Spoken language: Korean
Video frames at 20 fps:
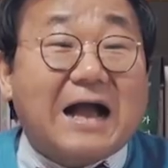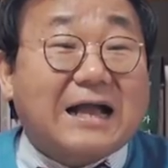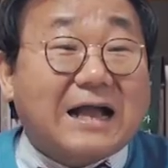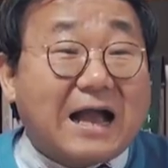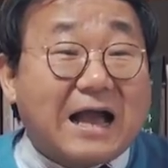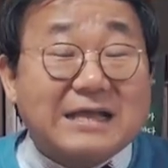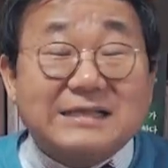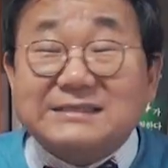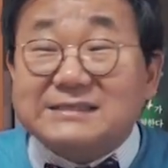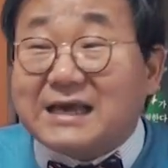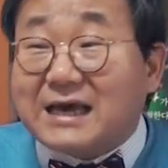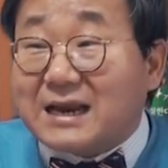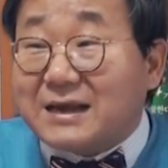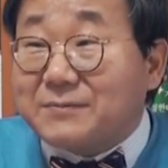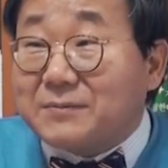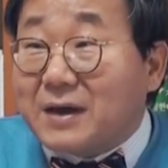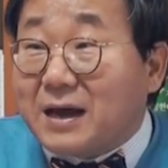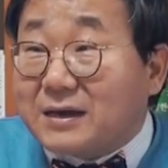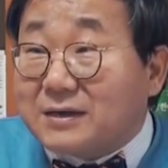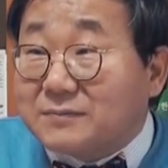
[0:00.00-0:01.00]
약한
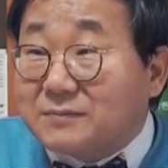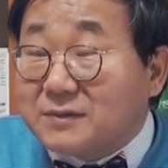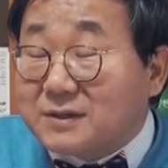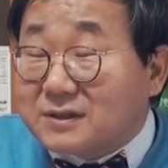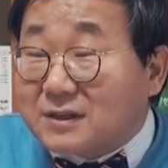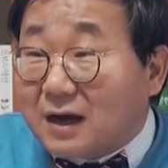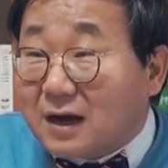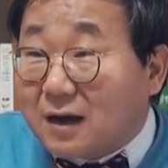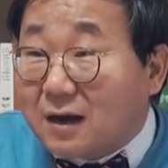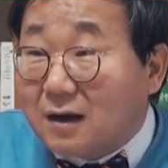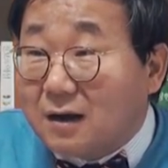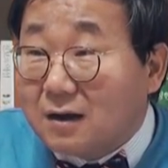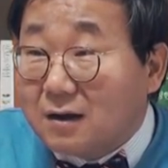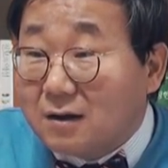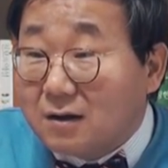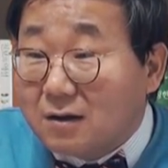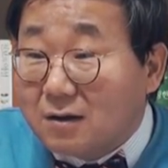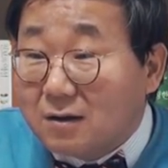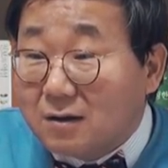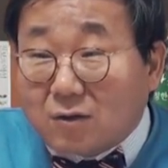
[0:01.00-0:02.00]
사람이 아닙니다.
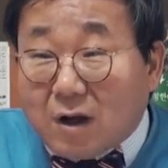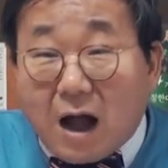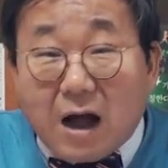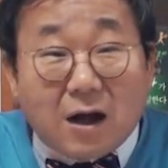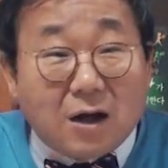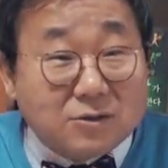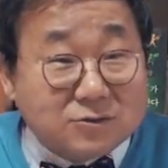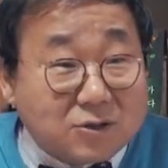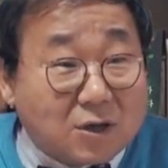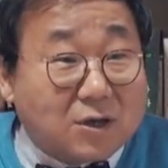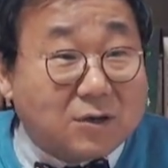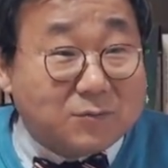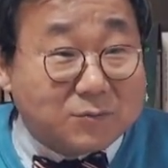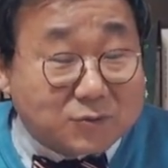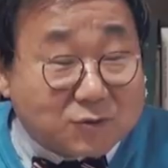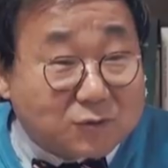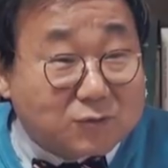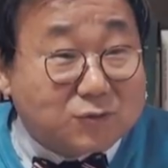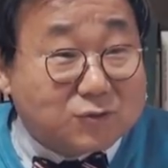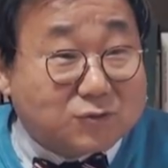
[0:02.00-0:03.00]
네. 어, 강한
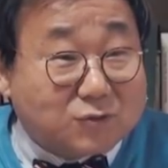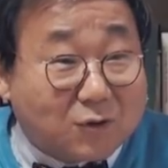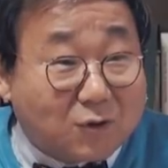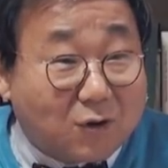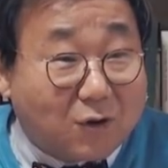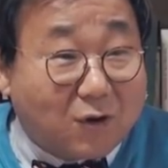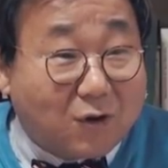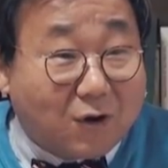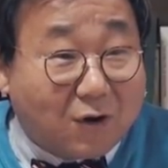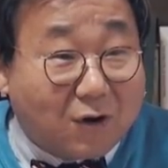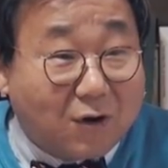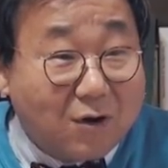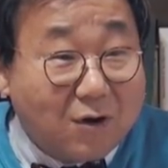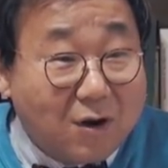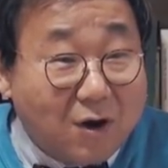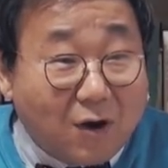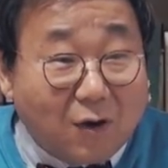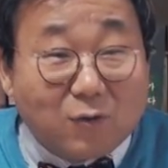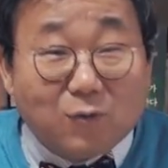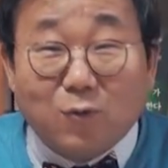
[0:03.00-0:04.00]
사람이죠. 그렇죠.
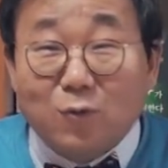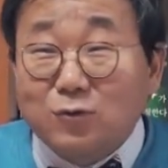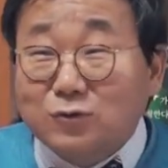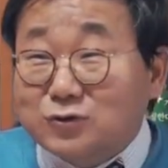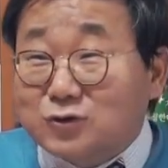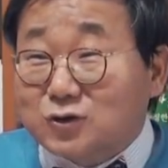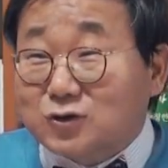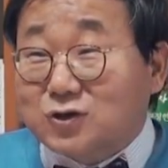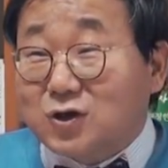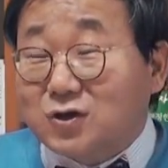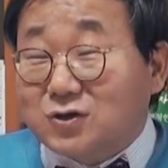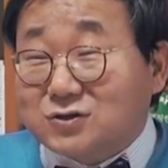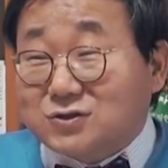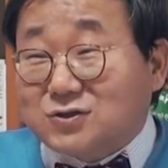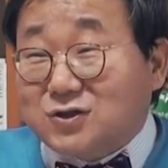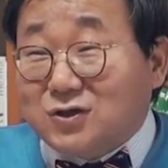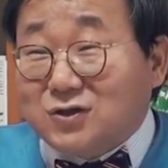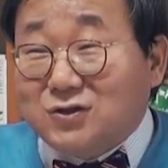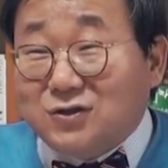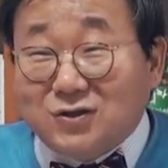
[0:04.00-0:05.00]
어, 공수
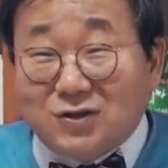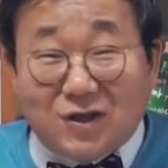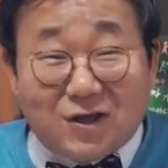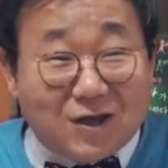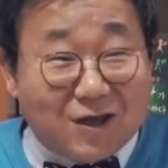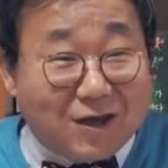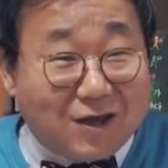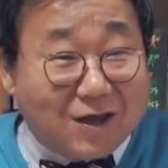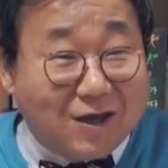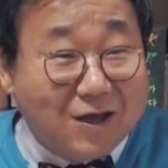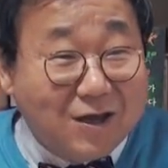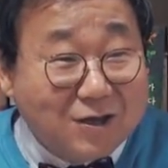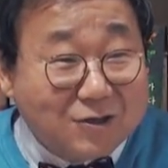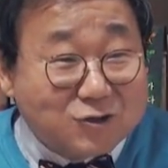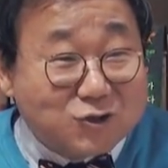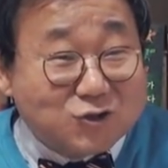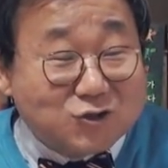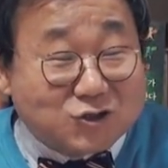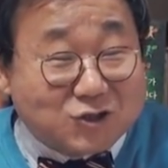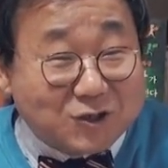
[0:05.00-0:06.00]
특전대
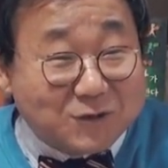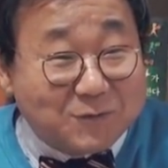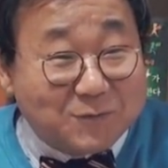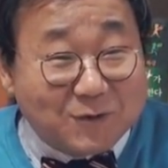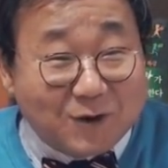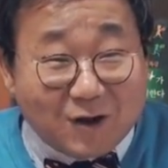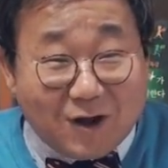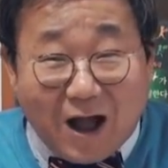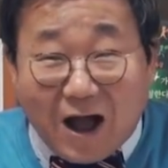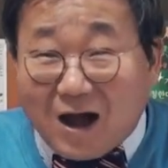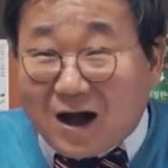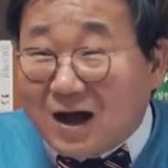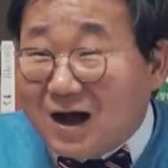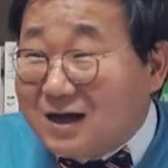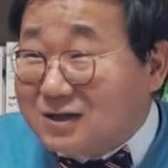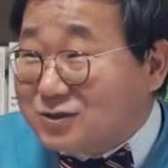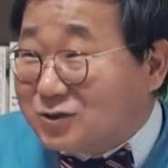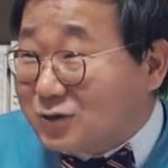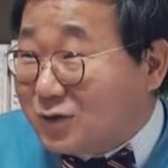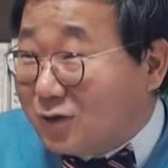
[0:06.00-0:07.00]
출신이면
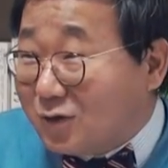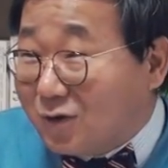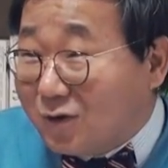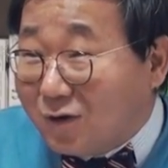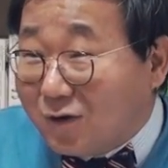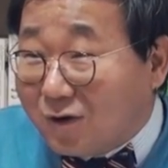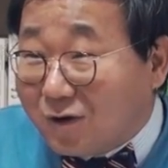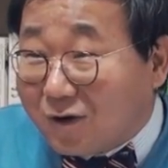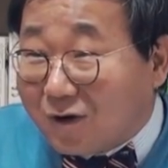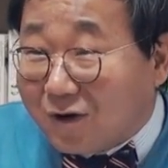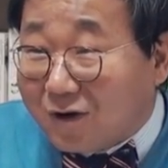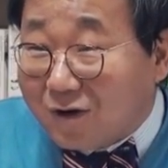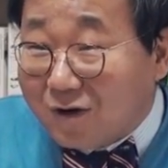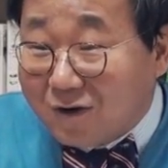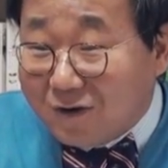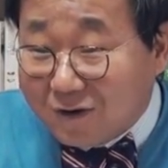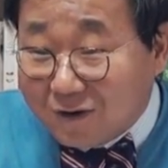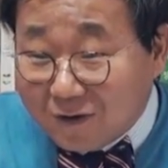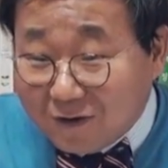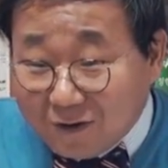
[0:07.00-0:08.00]
강하죠.
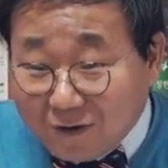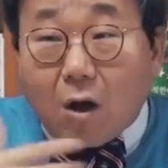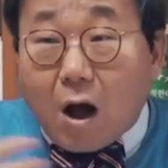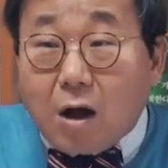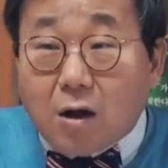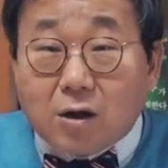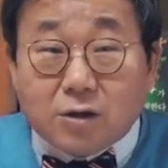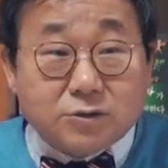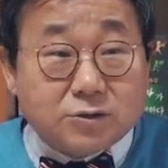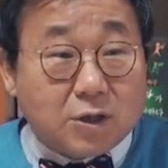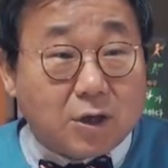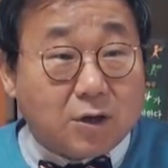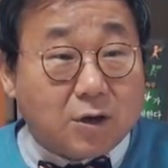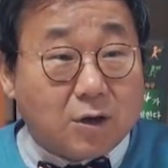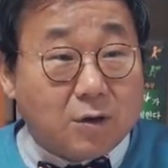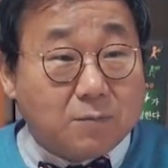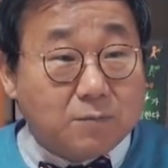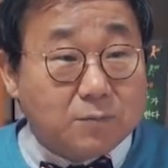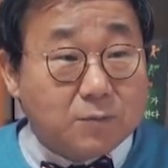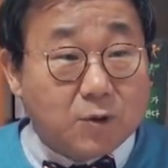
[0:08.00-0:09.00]
어, 강한
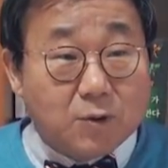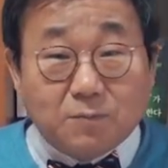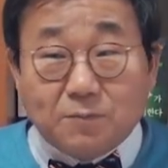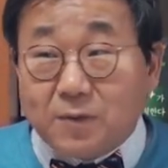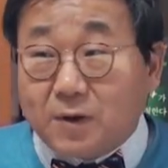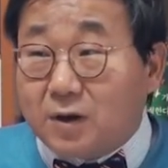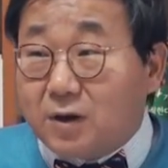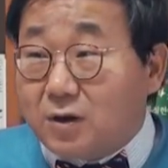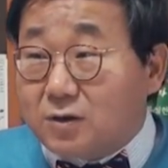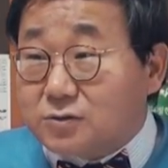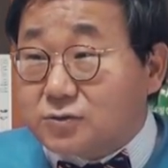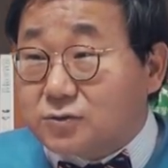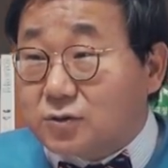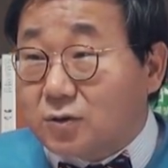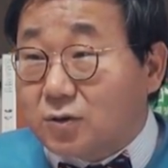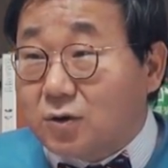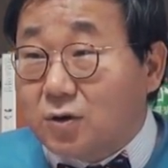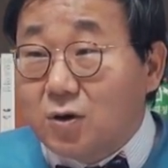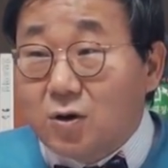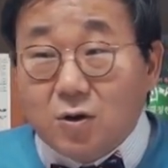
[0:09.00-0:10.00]
사람
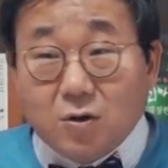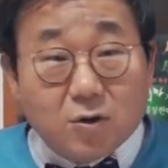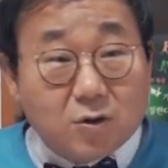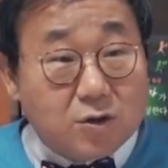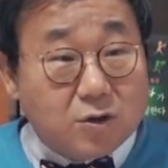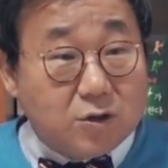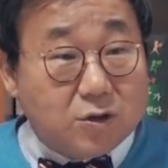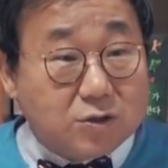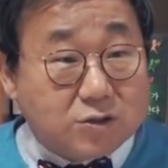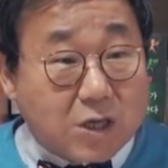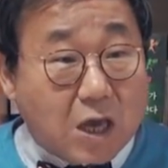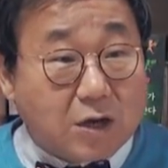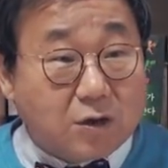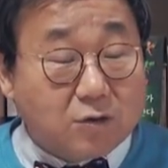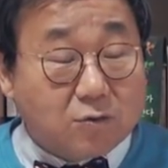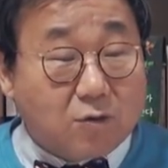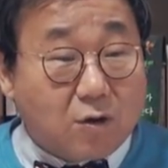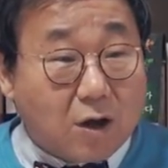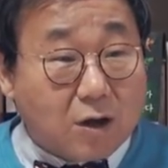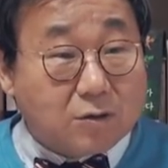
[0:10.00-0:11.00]
옆에서 이
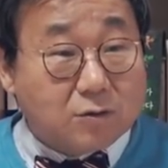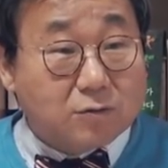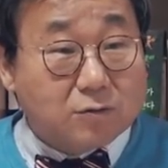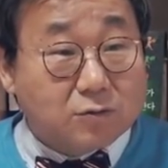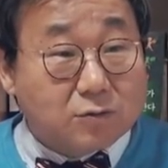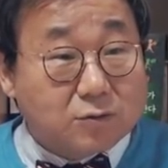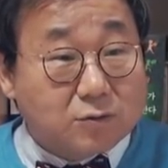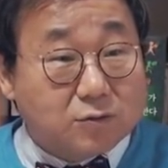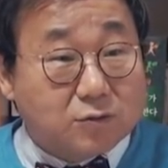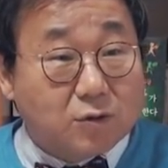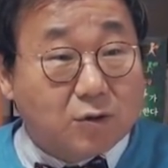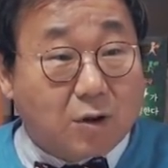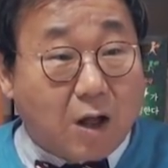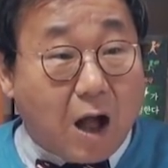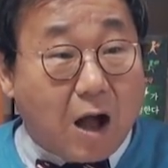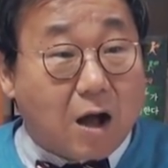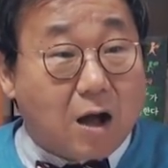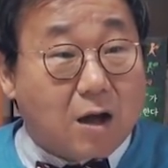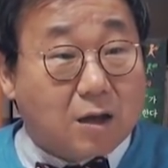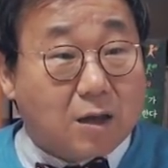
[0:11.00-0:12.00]
세력화하는 거는 더
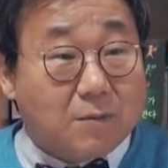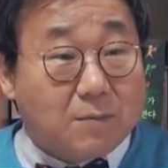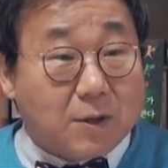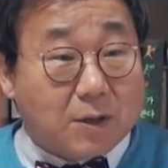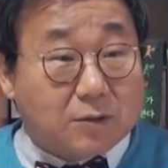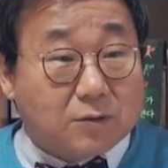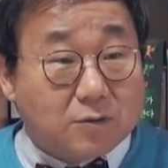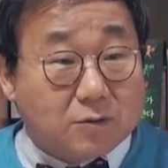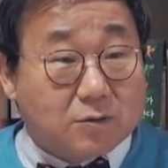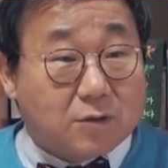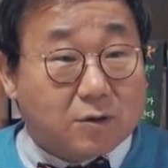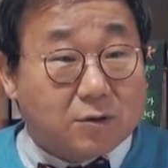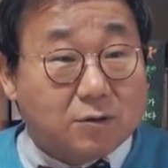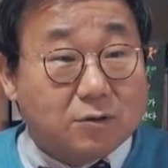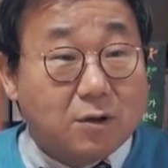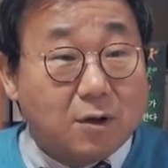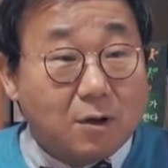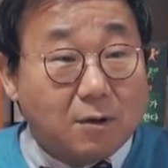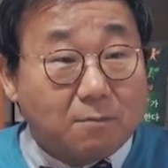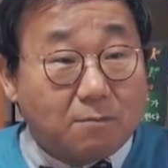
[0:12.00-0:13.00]
강하게
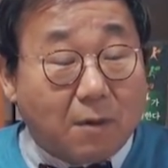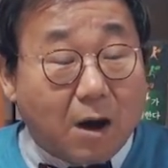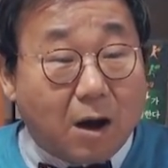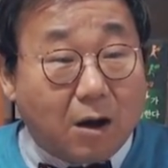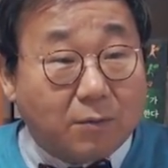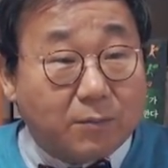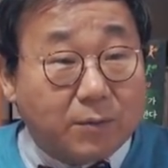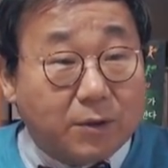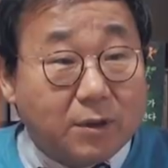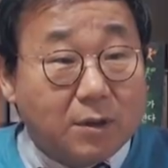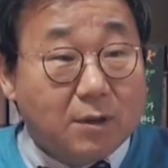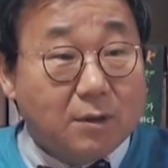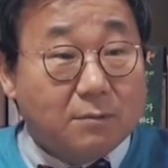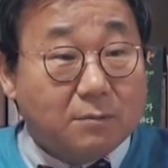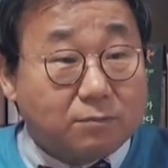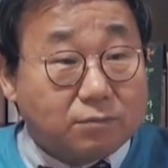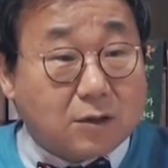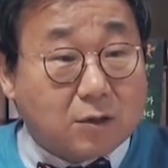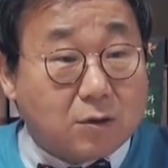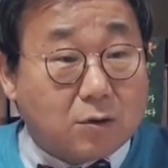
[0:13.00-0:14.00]
만들려는 마음이
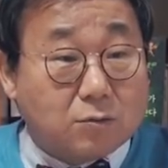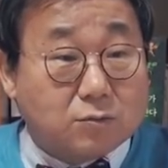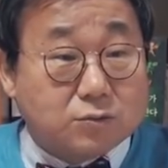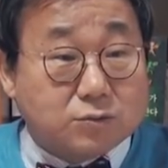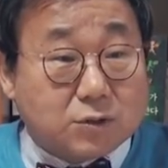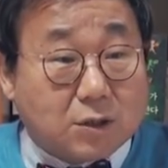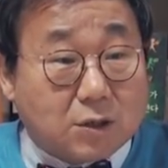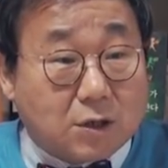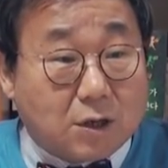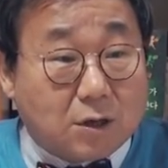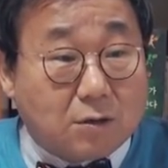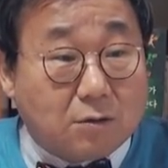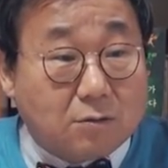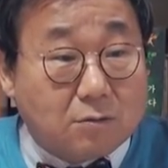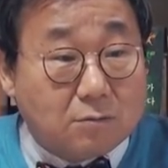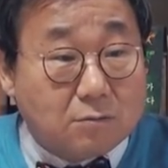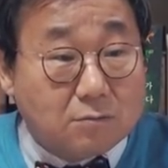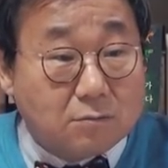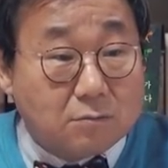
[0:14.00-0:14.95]
나타난 거잖아요.